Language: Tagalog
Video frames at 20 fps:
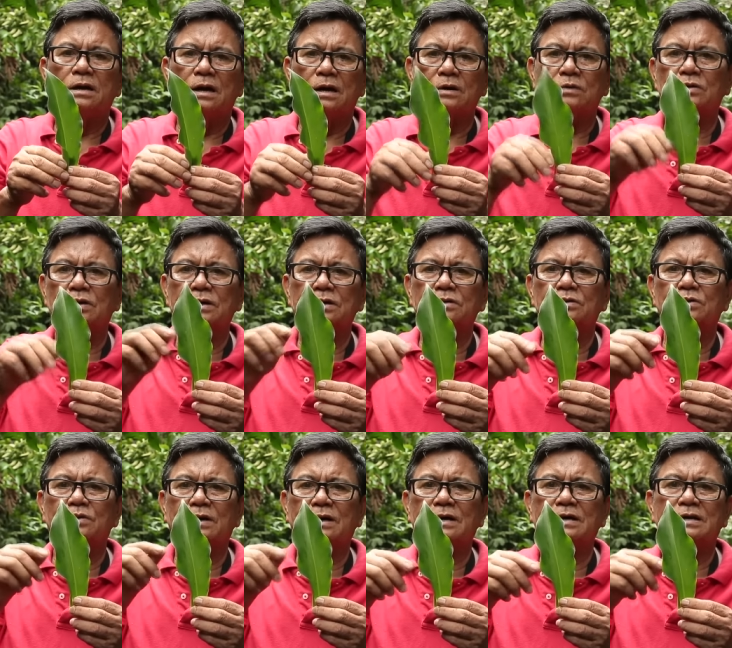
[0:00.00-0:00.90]
Haluan
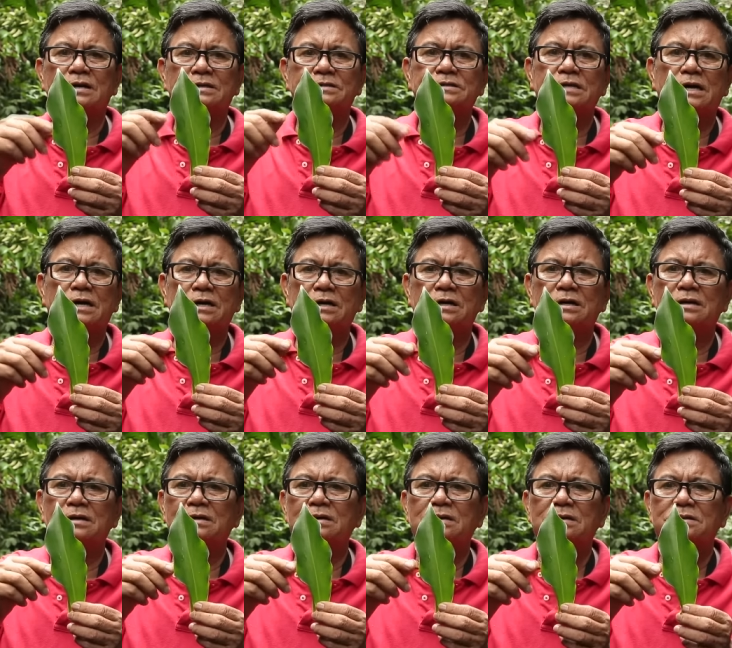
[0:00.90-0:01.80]
nyo wari ng
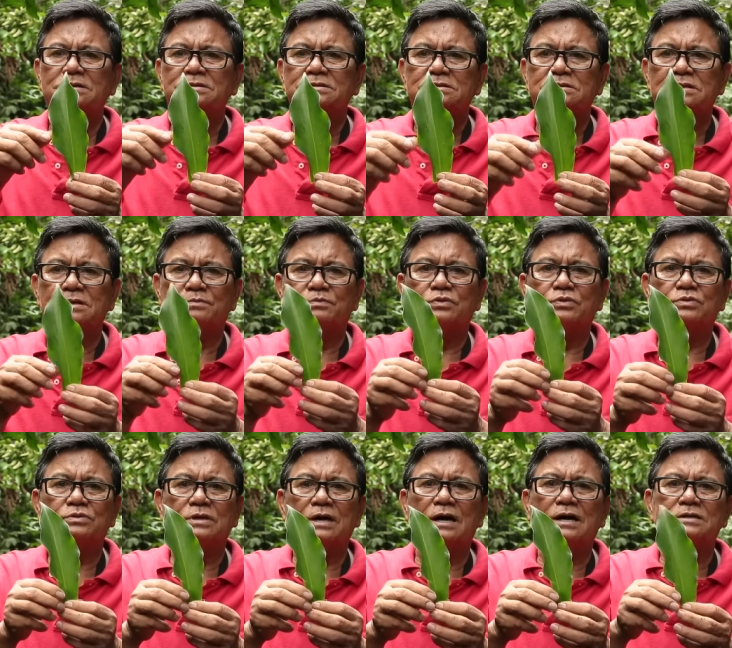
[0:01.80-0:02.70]
saging, ng
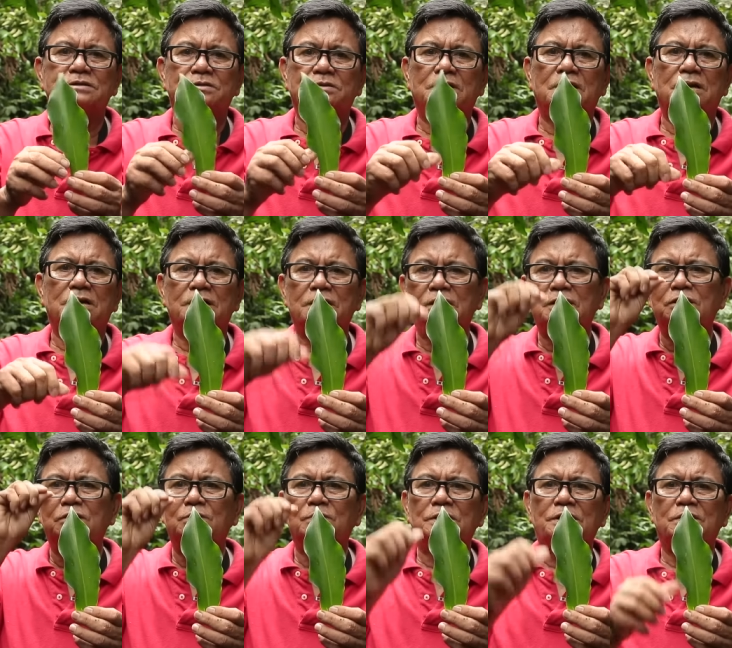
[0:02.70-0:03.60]
prutas,
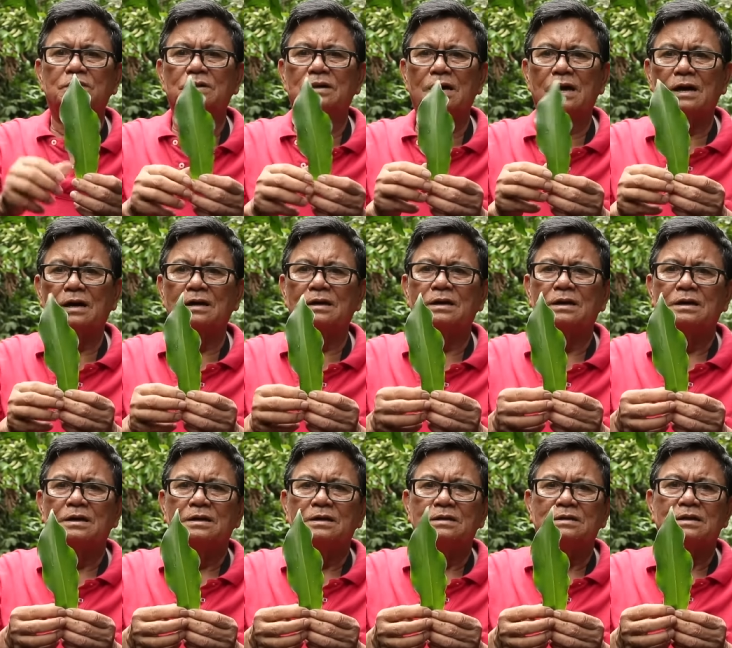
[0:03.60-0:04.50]
iinumin niyo lang.
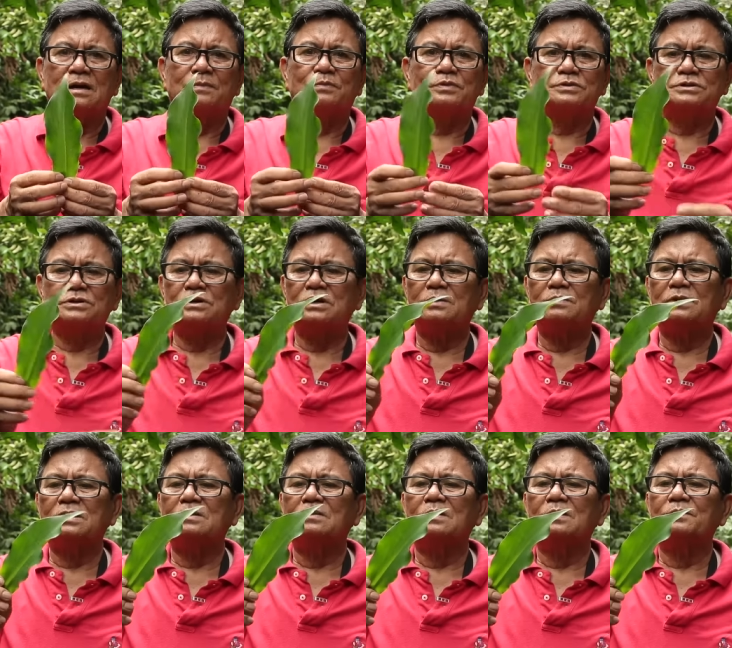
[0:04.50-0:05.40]
Tapos yung
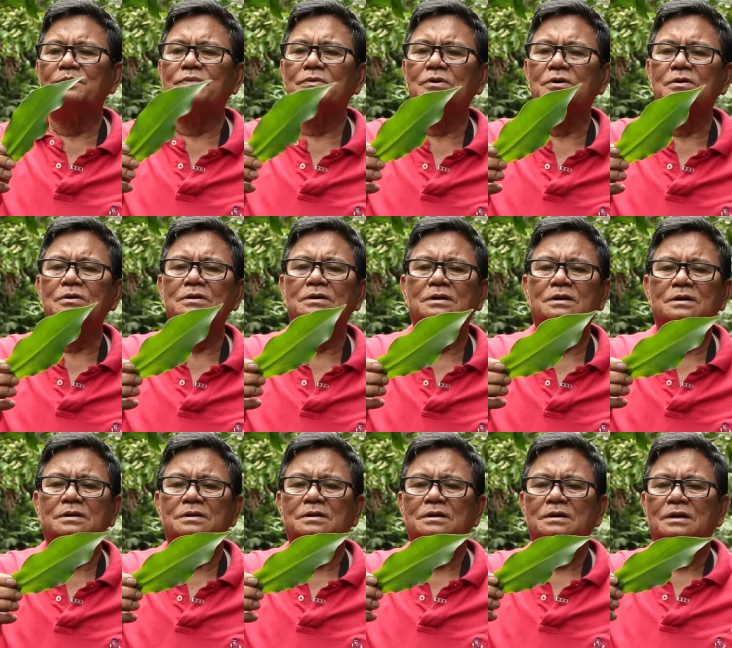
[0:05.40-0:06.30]
iba naman po,
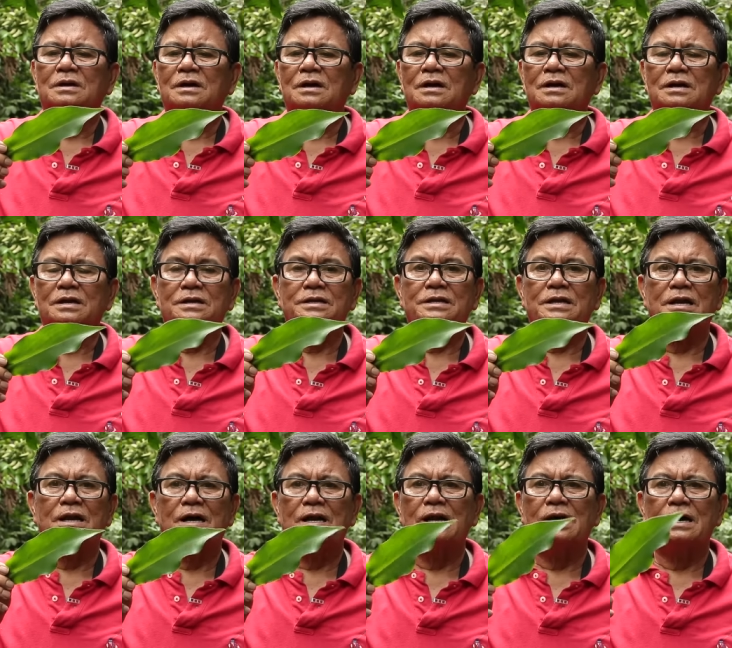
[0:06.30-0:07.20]
ay eh,
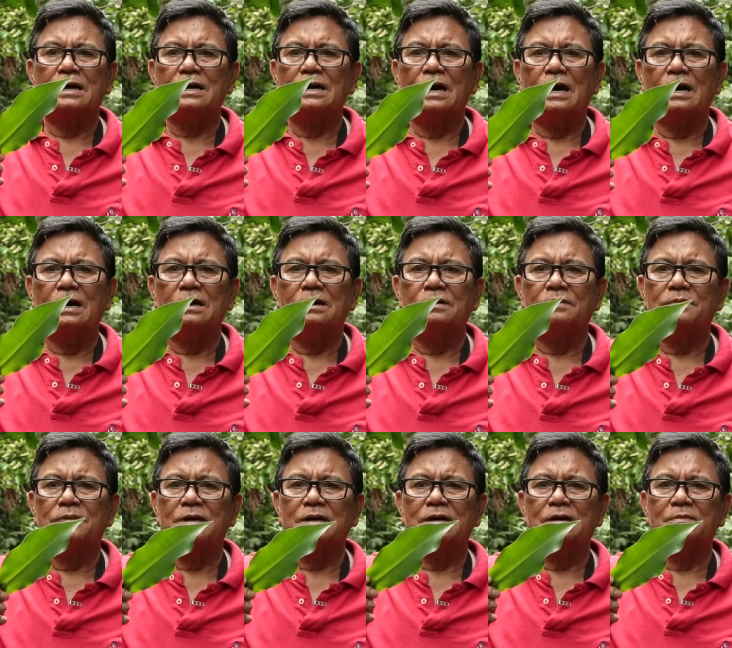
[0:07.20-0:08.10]
inilalaga
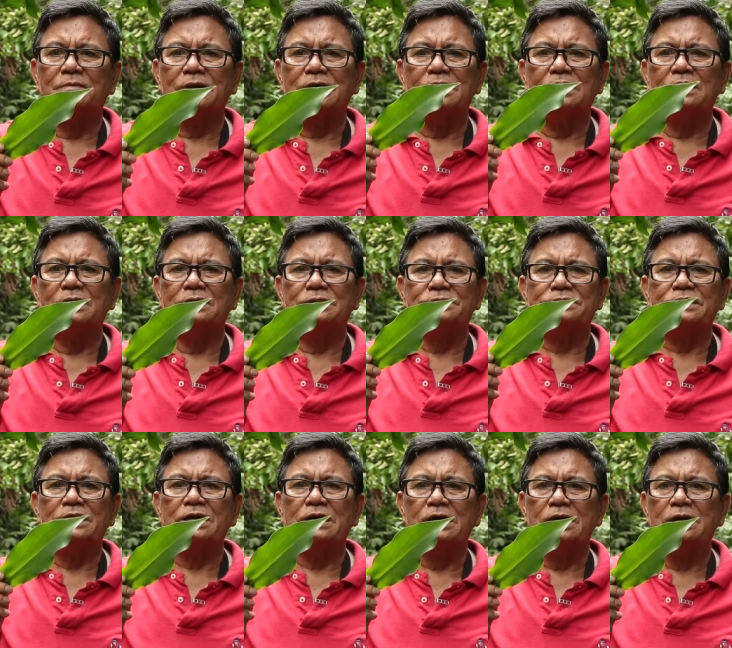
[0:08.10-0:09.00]
para maging
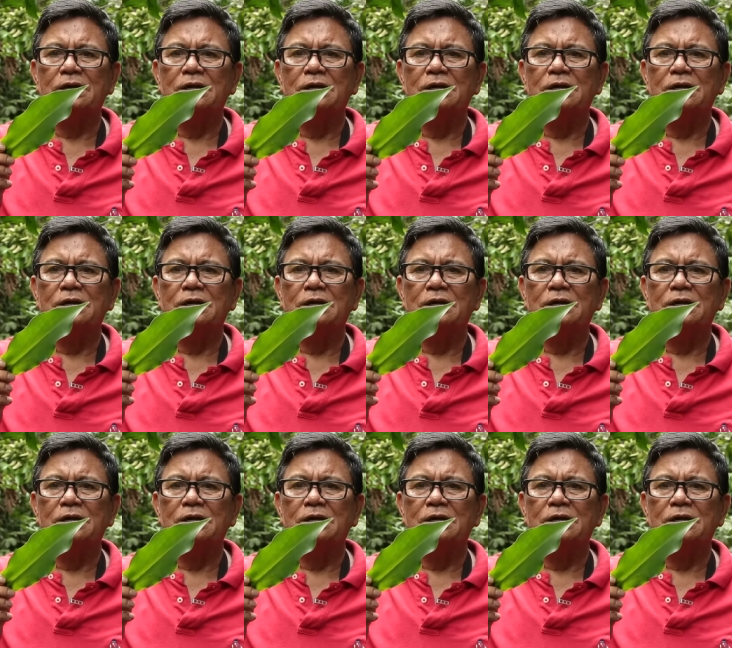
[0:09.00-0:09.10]
tea.